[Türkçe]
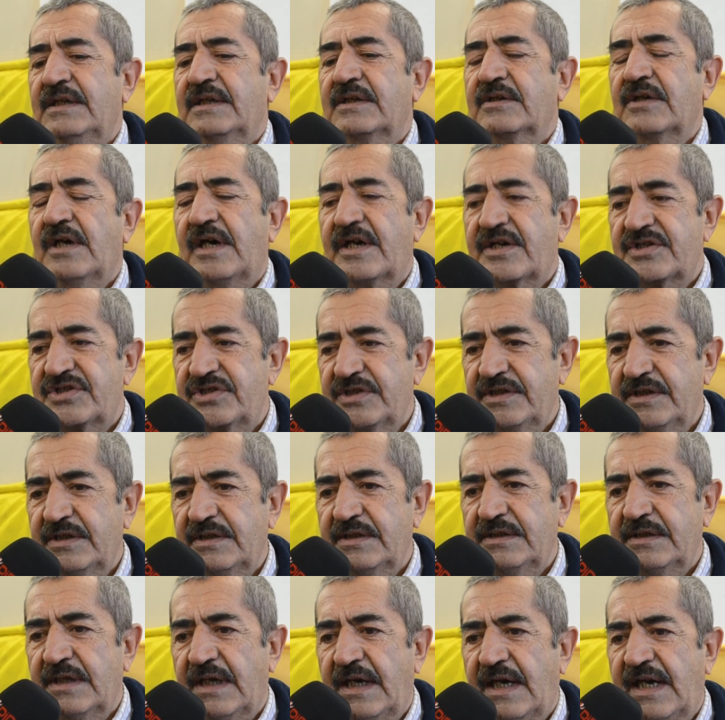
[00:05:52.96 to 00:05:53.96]

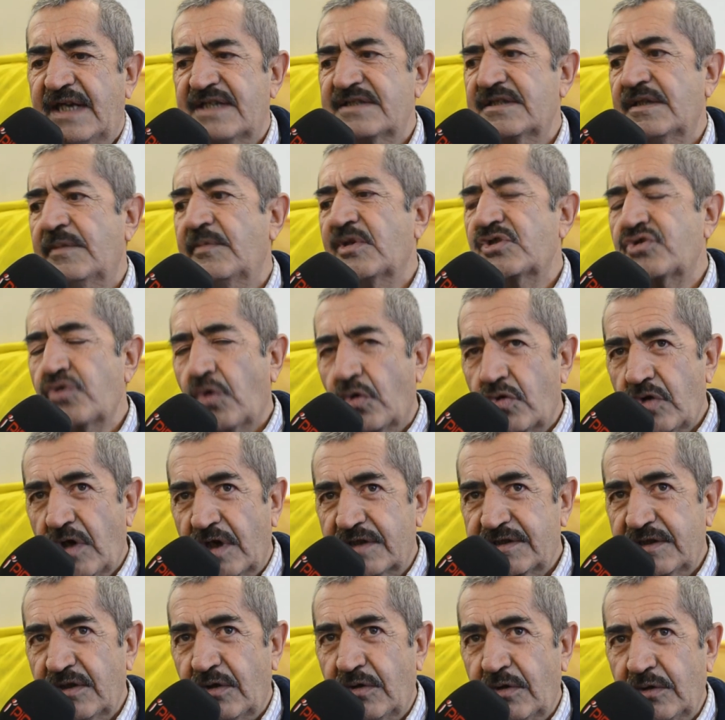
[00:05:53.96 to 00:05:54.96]
karşı her zaman
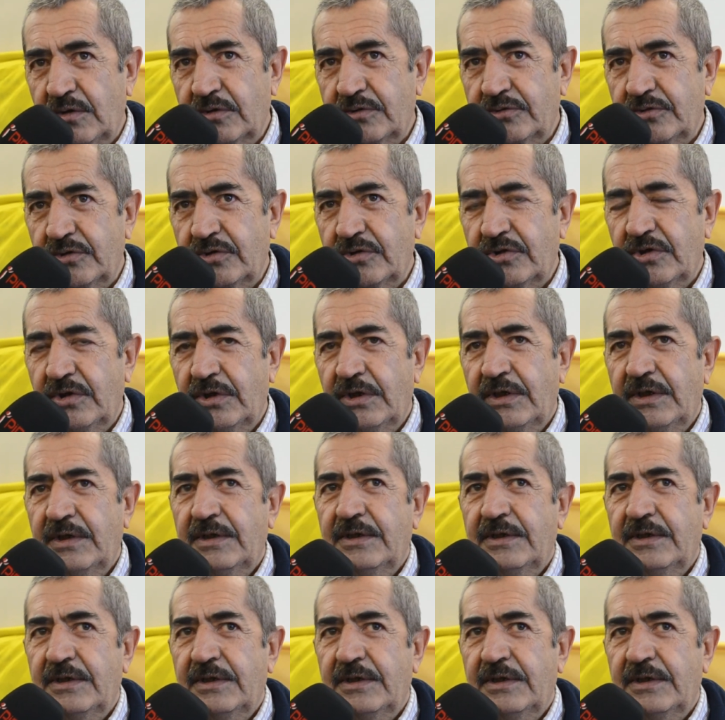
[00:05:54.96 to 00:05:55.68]
sokakta olduk